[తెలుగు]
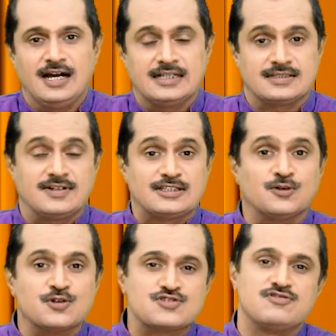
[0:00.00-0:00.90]
ఆ తర్వాత
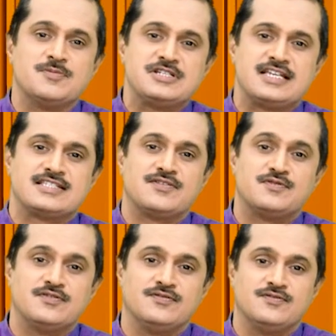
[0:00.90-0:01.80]
గురుస్వామి చేసే
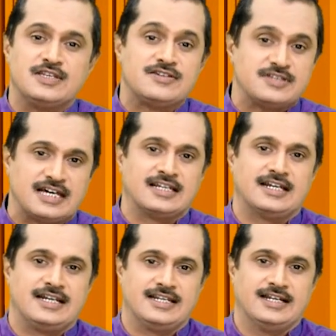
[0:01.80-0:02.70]
విధి
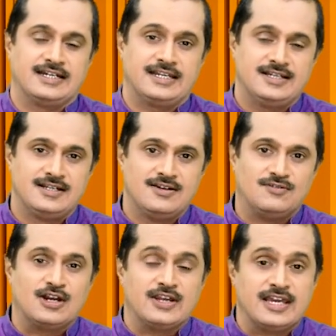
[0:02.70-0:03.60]
విధానాలు ఏంటి అంటే
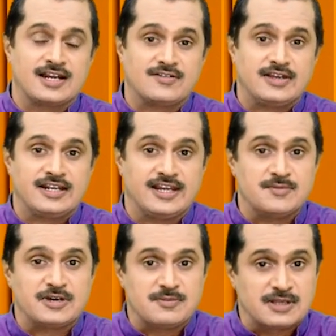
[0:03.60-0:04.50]
వాళ్ళు ఏ రకమైన
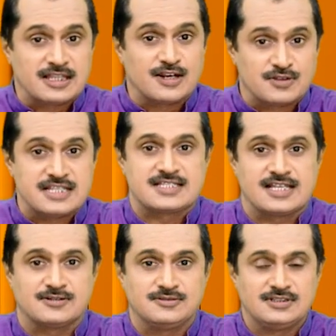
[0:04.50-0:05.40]
నియమ నిబంధనలు
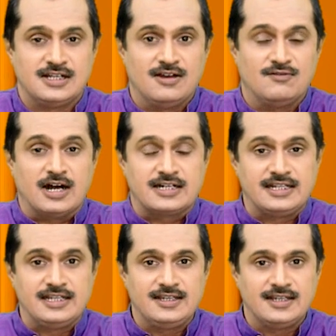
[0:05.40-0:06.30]
విధిస్తారు
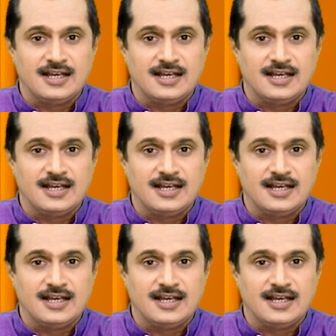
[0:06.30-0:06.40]
వాటిని